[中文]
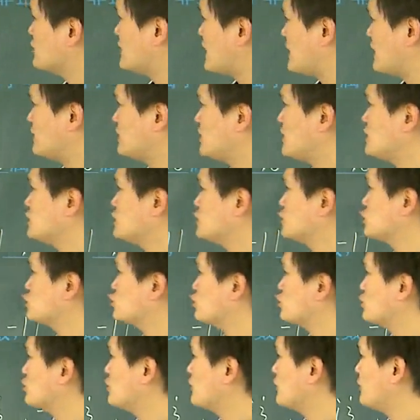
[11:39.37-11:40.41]
哪些是
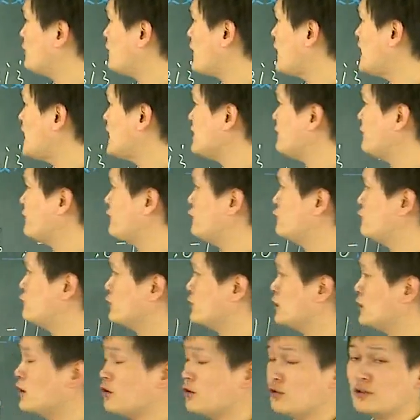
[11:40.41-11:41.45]
属于非负
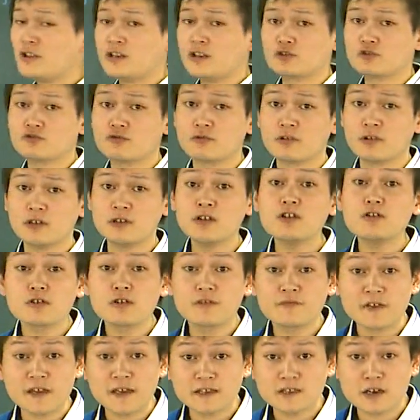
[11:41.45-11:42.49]
有理数？又有
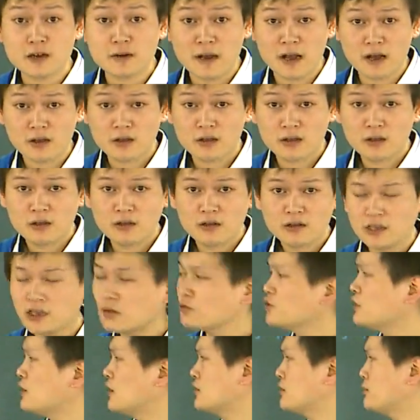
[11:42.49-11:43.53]
非字儿吧？嗯，那
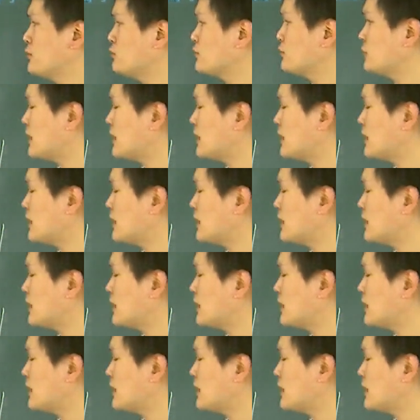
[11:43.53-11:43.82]
我想都不用